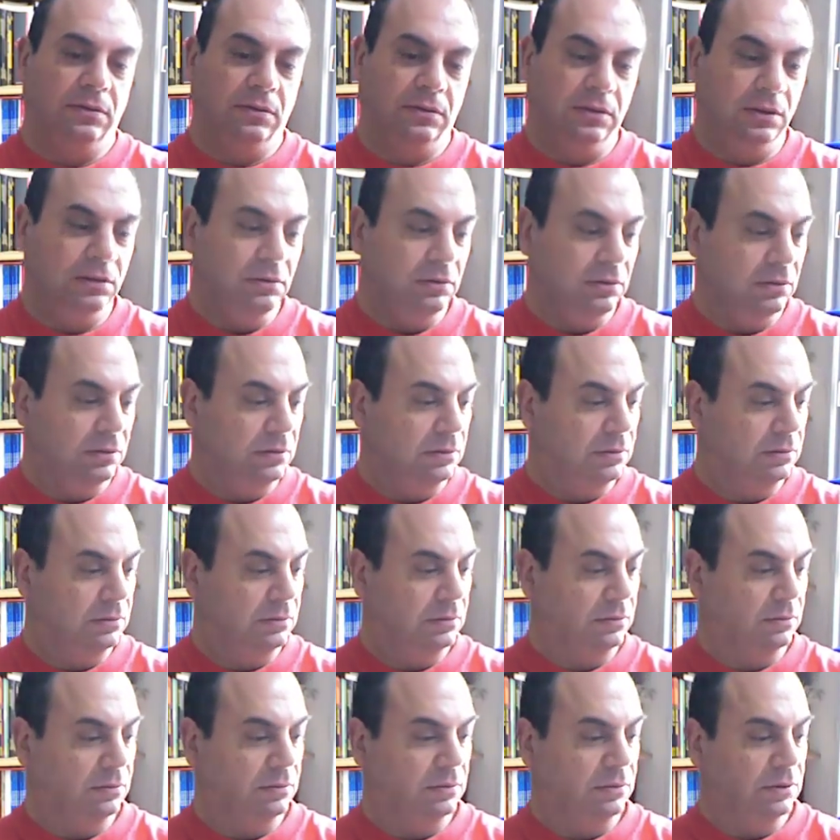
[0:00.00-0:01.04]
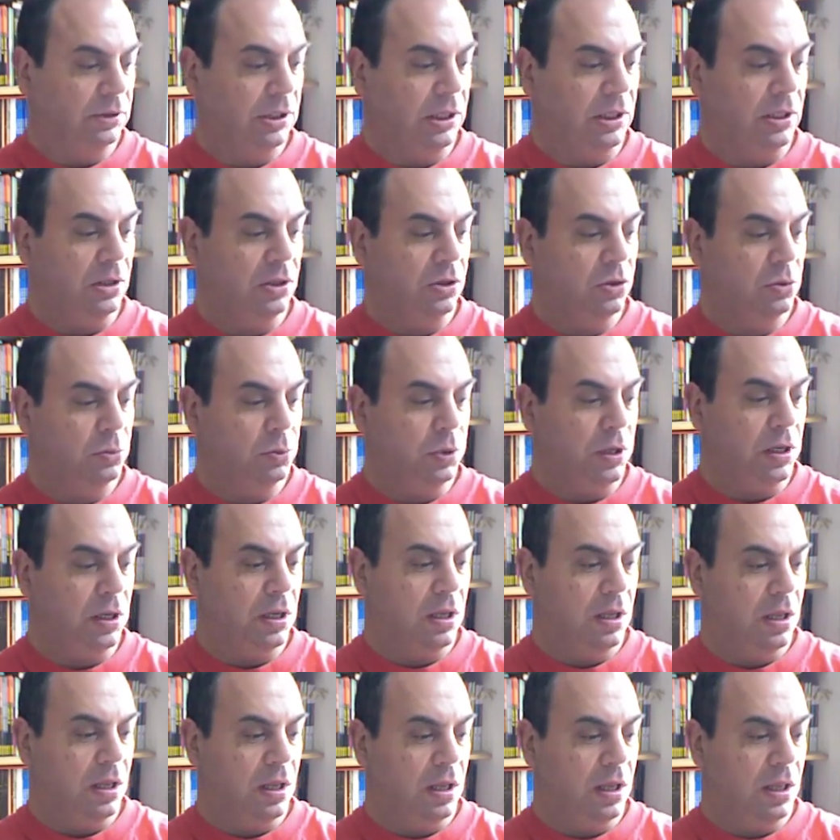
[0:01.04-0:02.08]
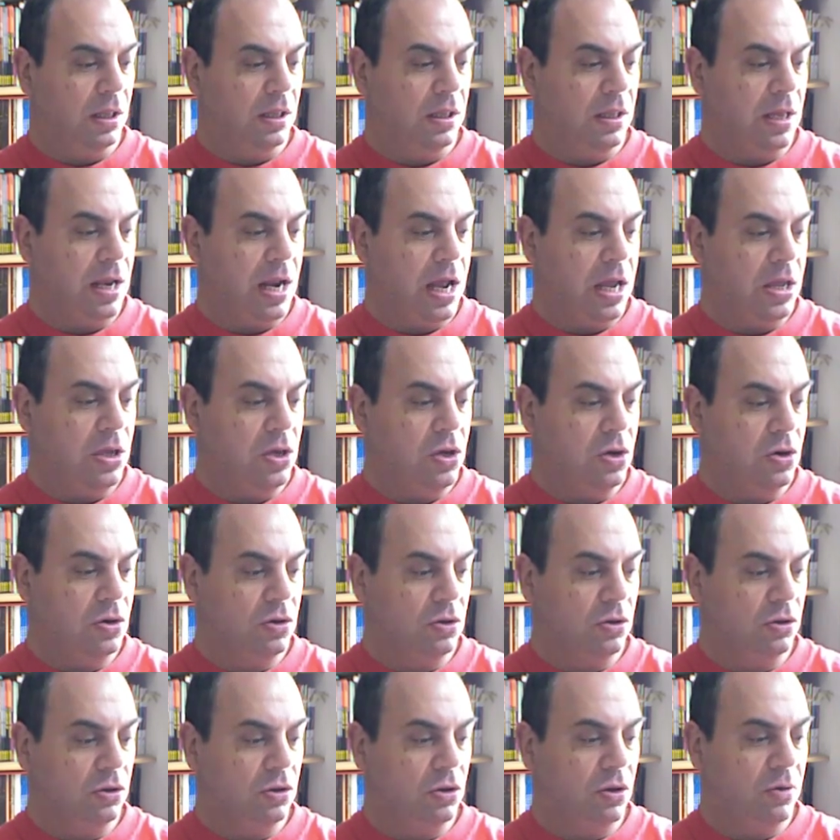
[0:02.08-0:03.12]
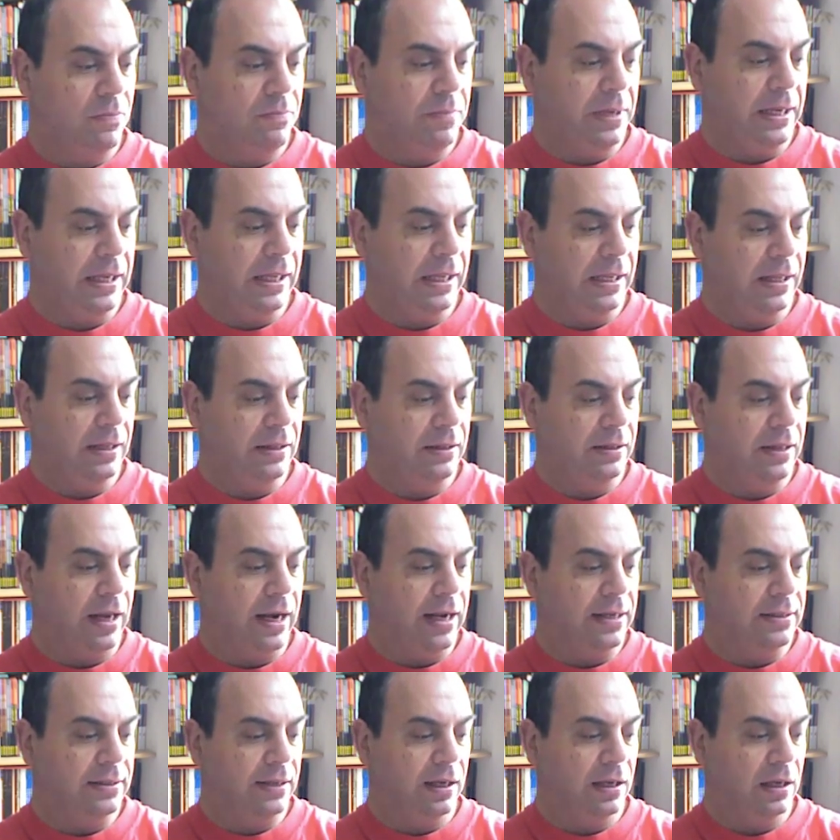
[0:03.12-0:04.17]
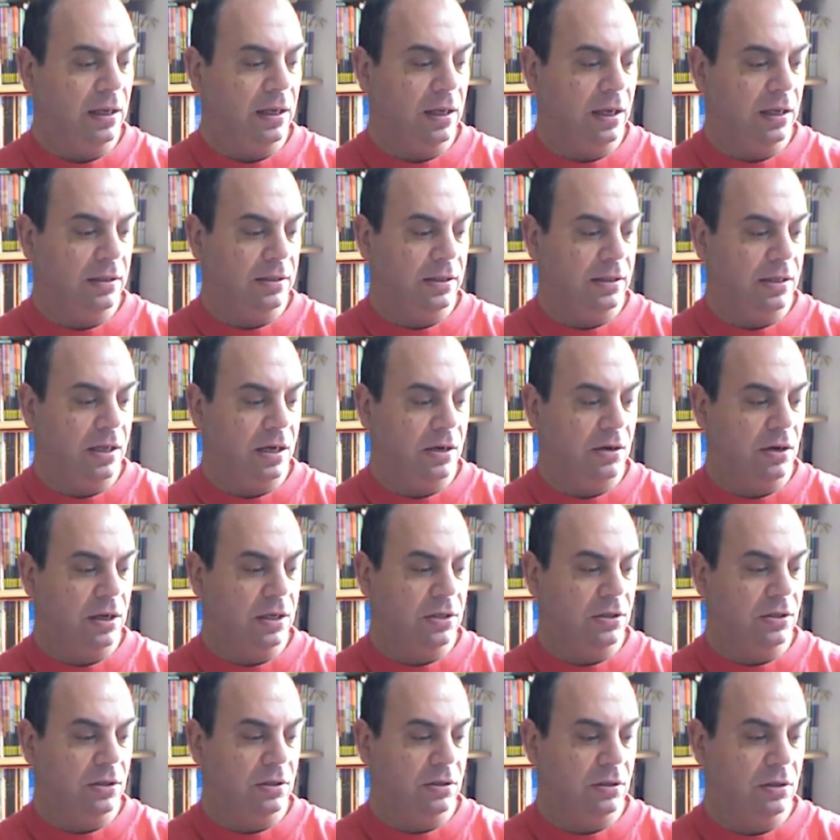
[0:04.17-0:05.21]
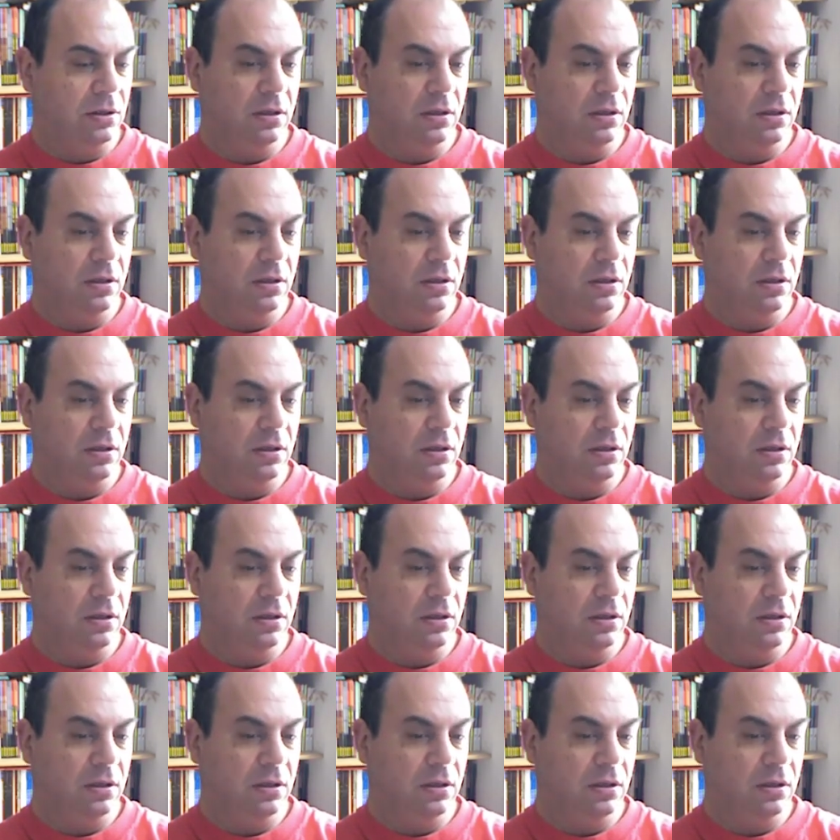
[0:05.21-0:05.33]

¿No? Sí, Dupuy. Del año 2013 es esta colección.